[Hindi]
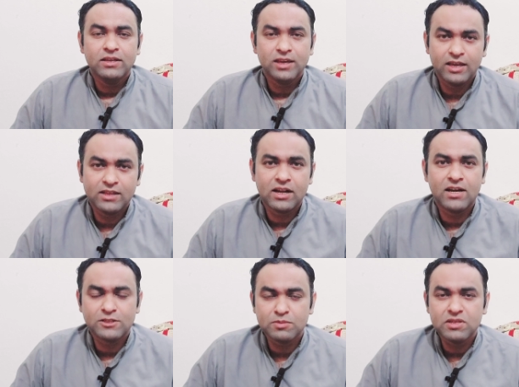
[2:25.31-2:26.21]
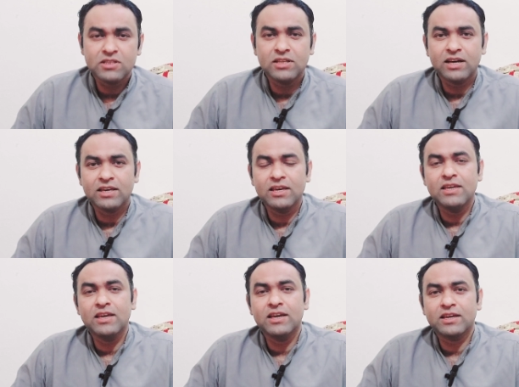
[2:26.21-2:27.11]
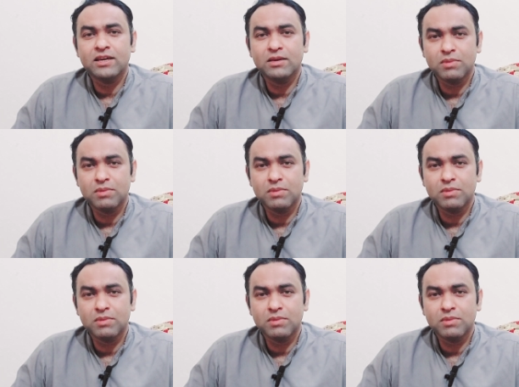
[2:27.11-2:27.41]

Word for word: कि एक दरख्वास्त में इस्तदा की गई है कि